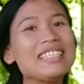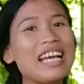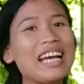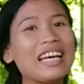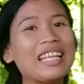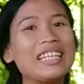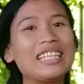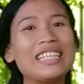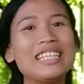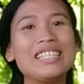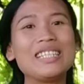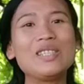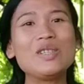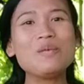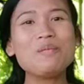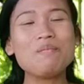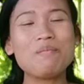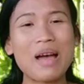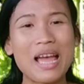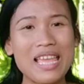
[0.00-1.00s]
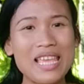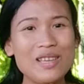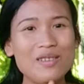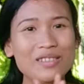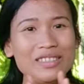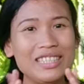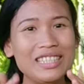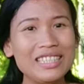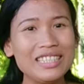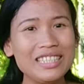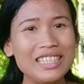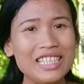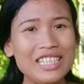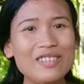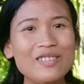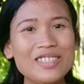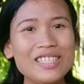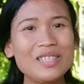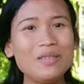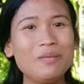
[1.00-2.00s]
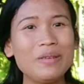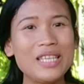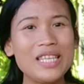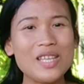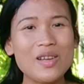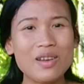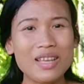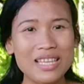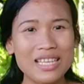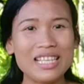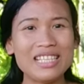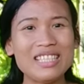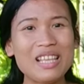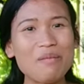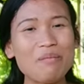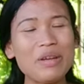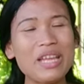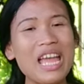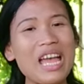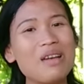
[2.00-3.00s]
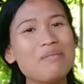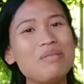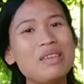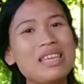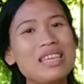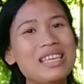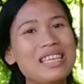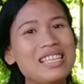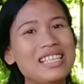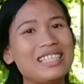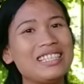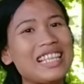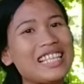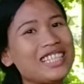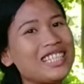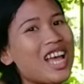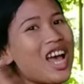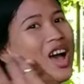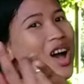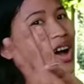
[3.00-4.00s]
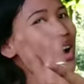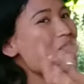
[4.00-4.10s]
jangan lupa ikutin terus video ini sampai habis. Let's go!